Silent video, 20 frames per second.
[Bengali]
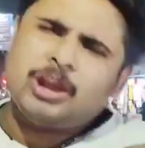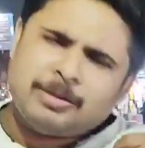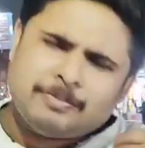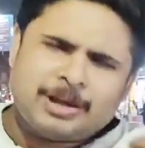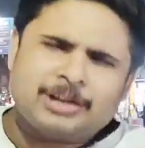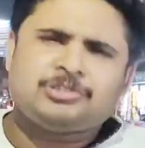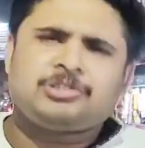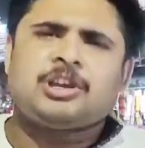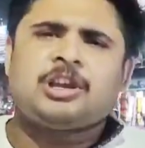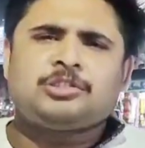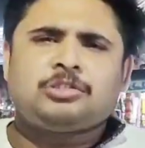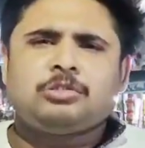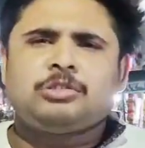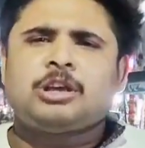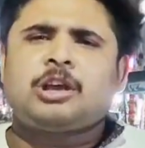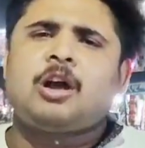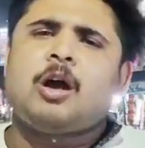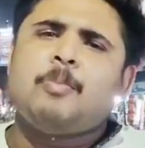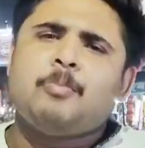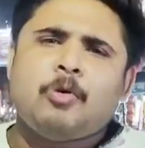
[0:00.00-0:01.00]
অনেকবার
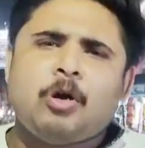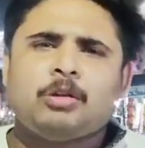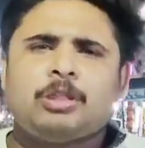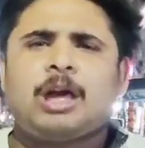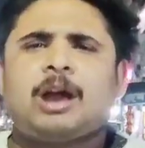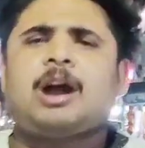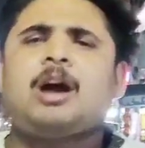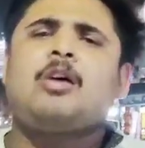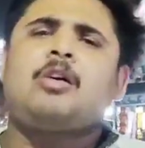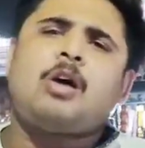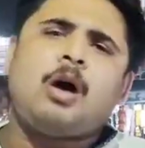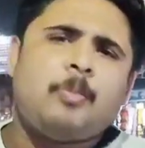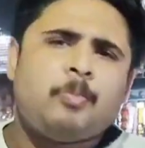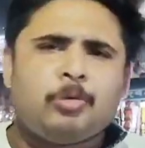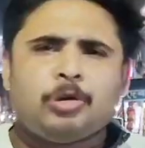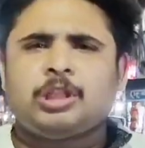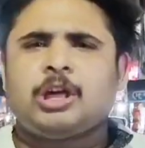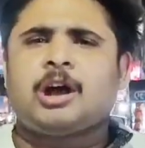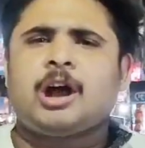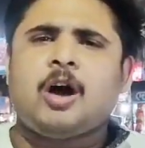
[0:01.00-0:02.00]
চেয়েছো যে কম্বো দেখাও
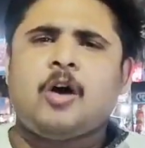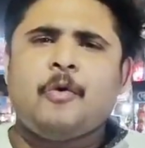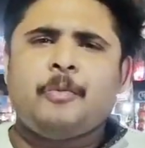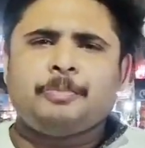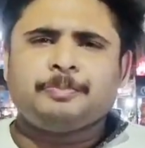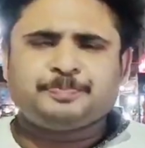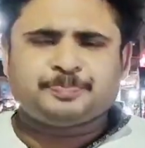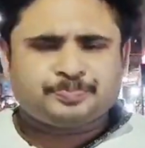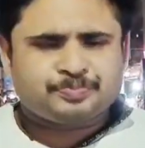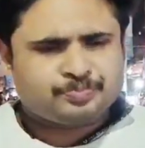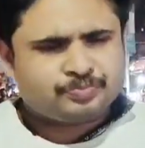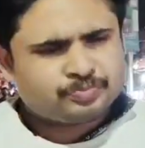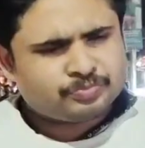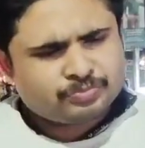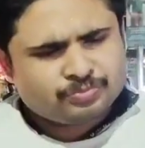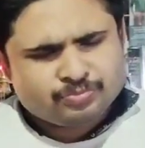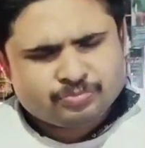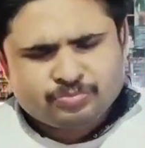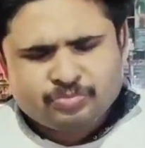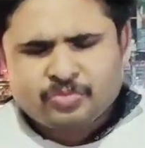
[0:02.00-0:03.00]
কম্বো দেখাও
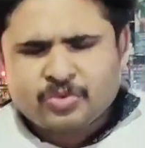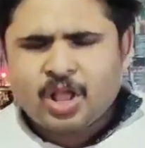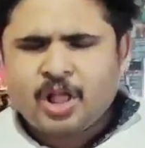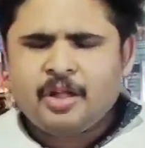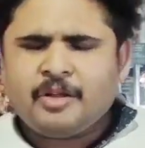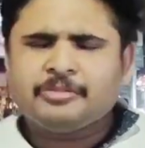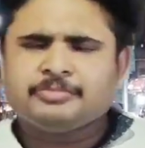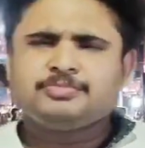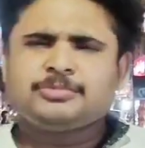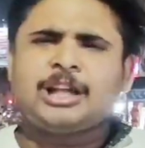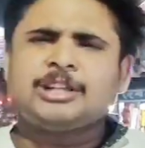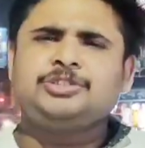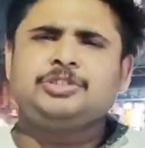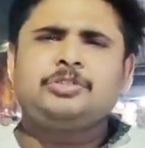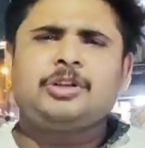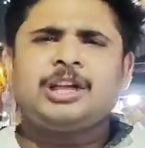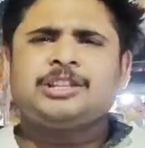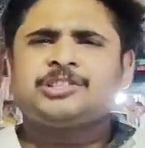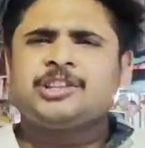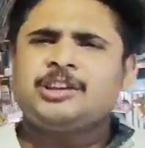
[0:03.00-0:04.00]
তার
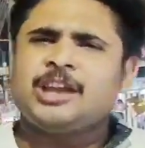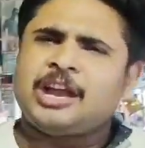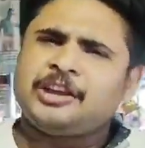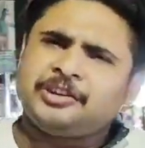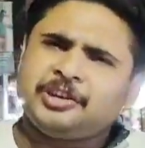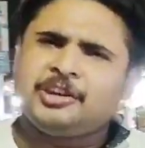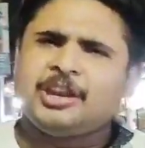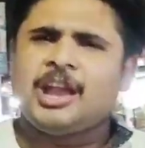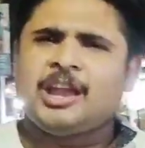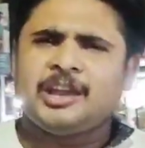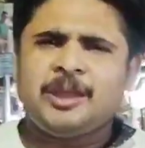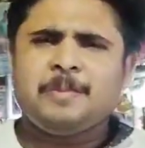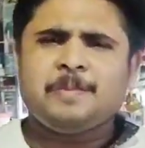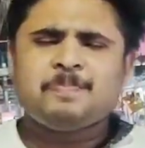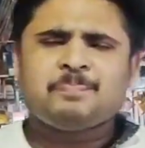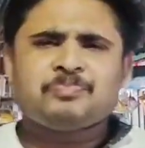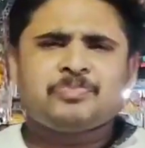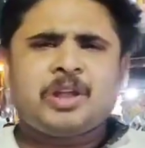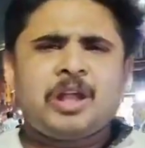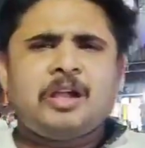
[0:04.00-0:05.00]
জন্য আজকে নাইনটি
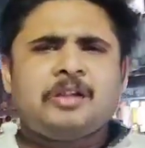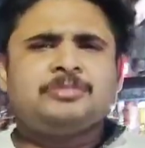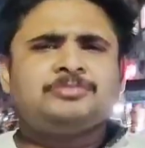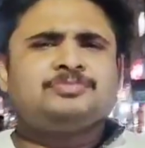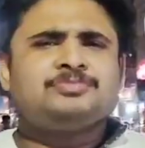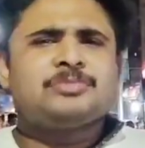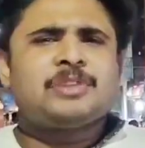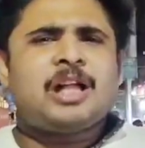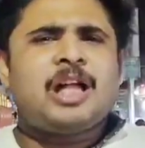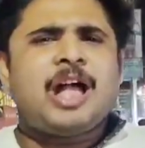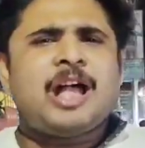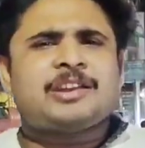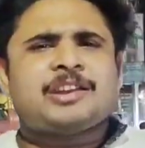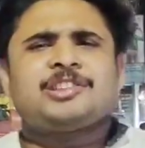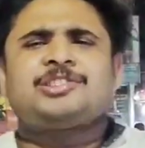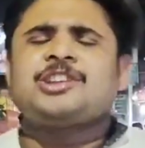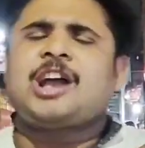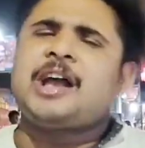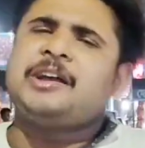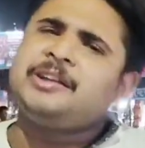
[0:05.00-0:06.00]
নাইনে
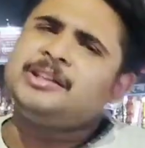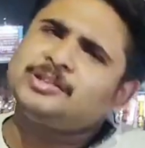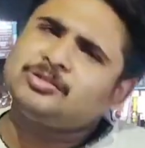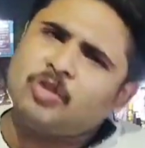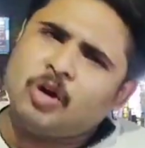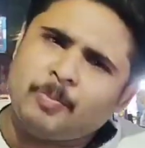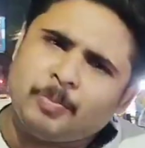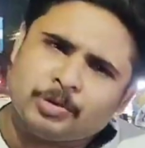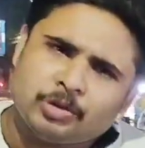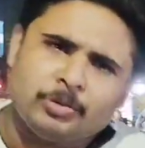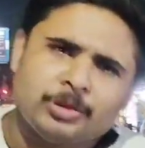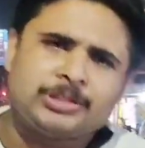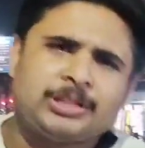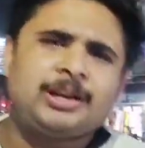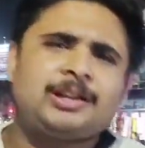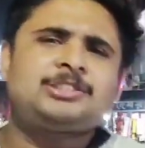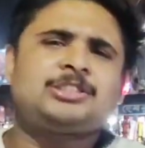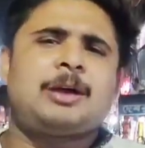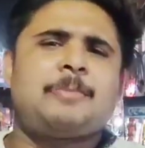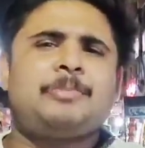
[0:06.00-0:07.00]
একটা চাইনিজ কম্বো
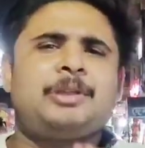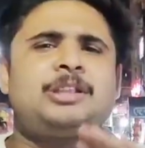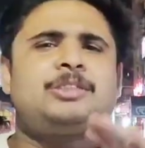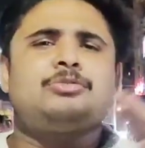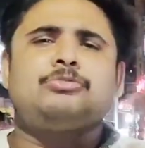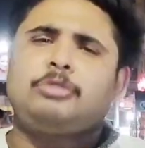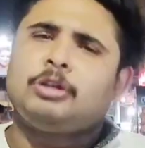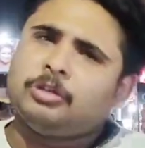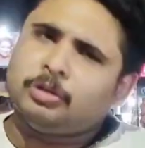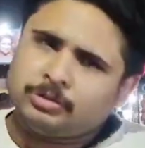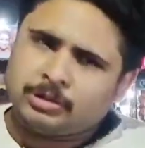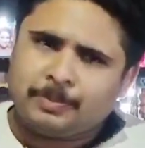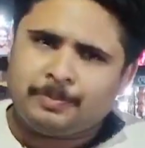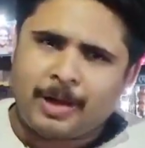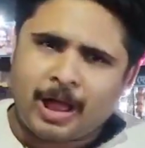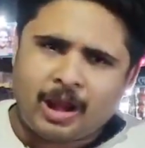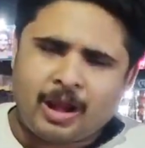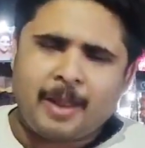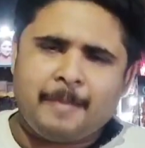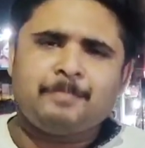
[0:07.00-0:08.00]
তোমাদের সামনে তুলে
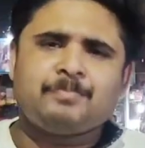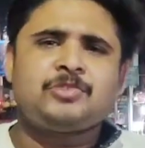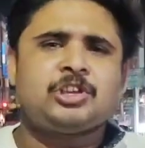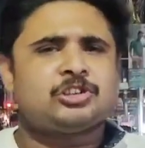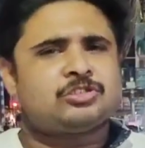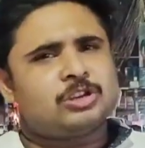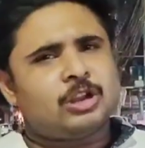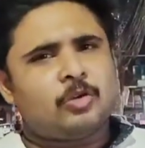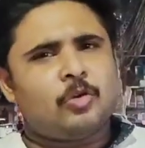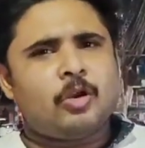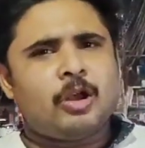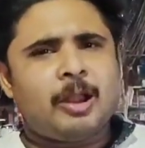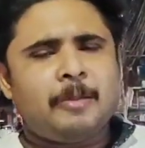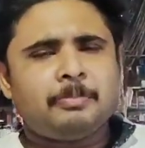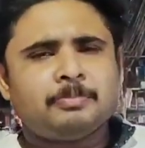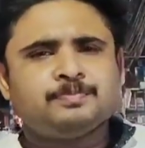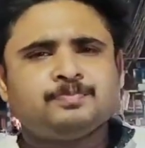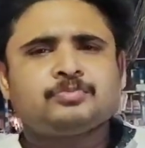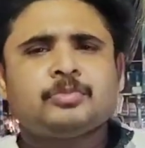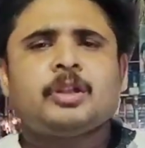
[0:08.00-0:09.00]
ধরতে পারলাম চেষ্টা
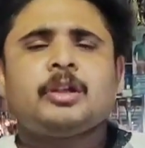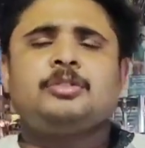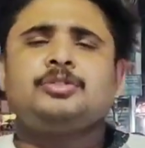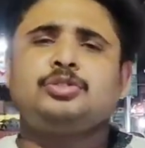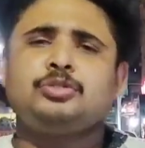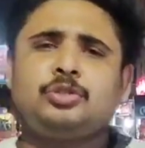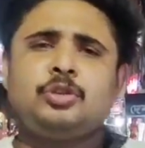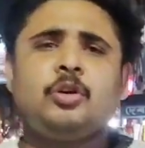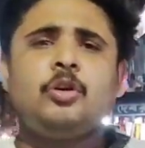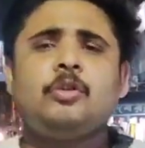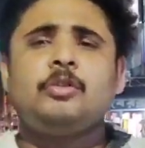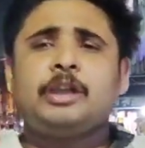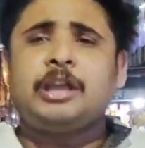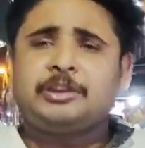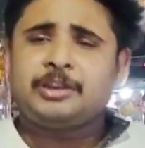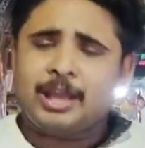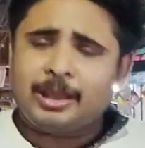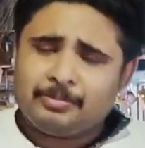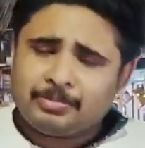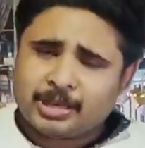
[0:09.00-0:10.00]
করলাম যদিও
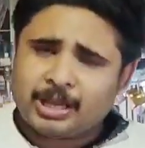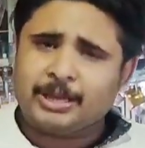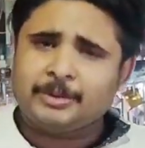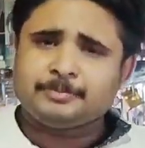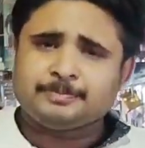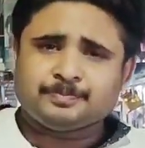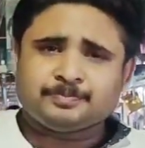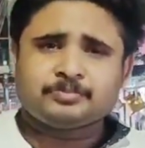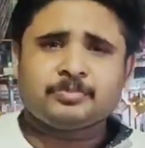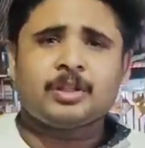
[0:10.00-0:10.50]
এই টাইমটা